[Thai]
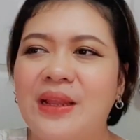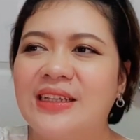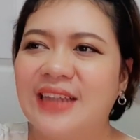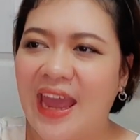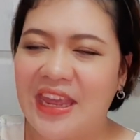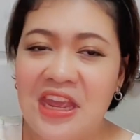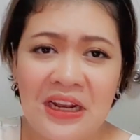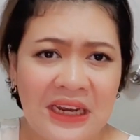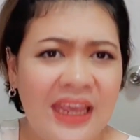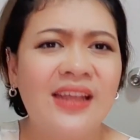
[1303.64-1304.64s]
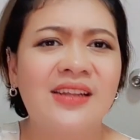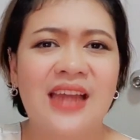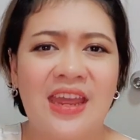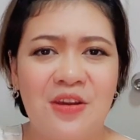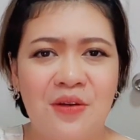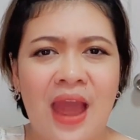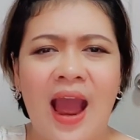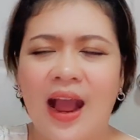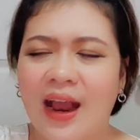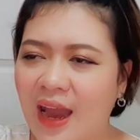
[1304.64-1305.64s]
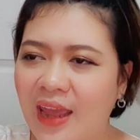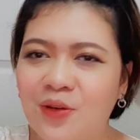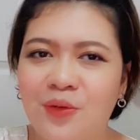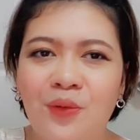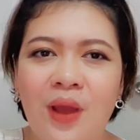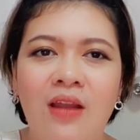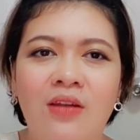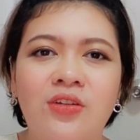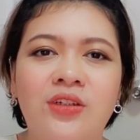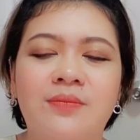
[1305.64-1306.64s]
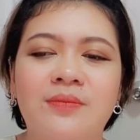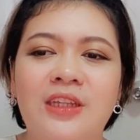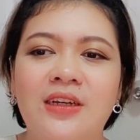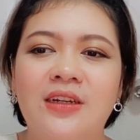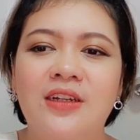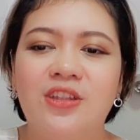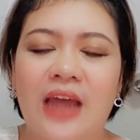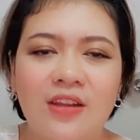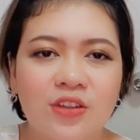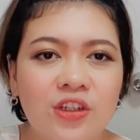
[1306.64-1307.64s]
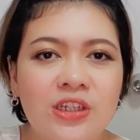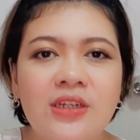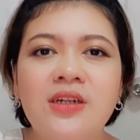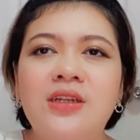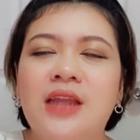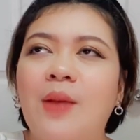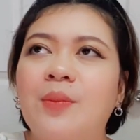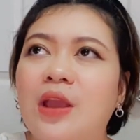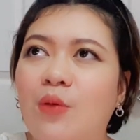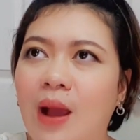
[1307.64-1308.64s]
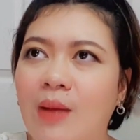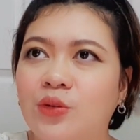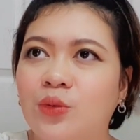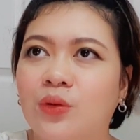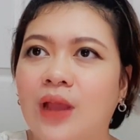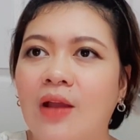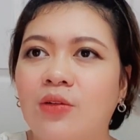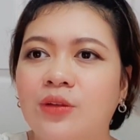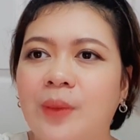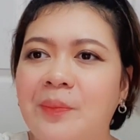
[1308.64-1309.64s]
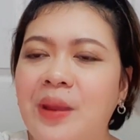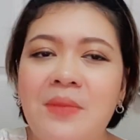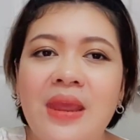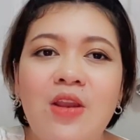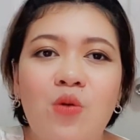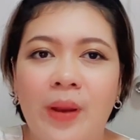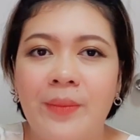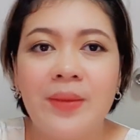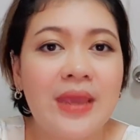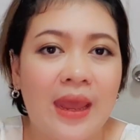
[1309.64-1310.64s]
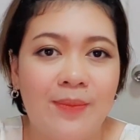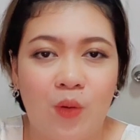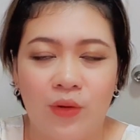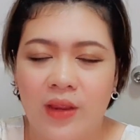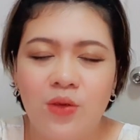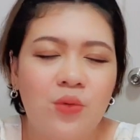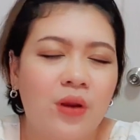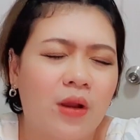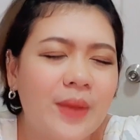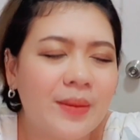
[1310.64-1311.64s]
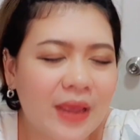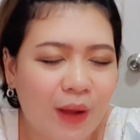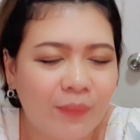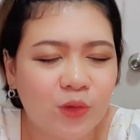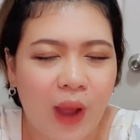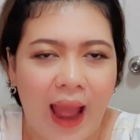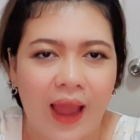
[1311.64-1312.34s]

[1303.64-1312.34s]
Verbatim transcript: สายฮีลลิ่งสายเยียวยาใครอยู่ด้วยแล้วรู้สึกทั้งสดชื่นทั้งมีความสุขทั้งรู้สึกแบบมันไม่รู้มันไม่มีเหตุผลอะอยู่แล้วก็มันมีความสุขอะ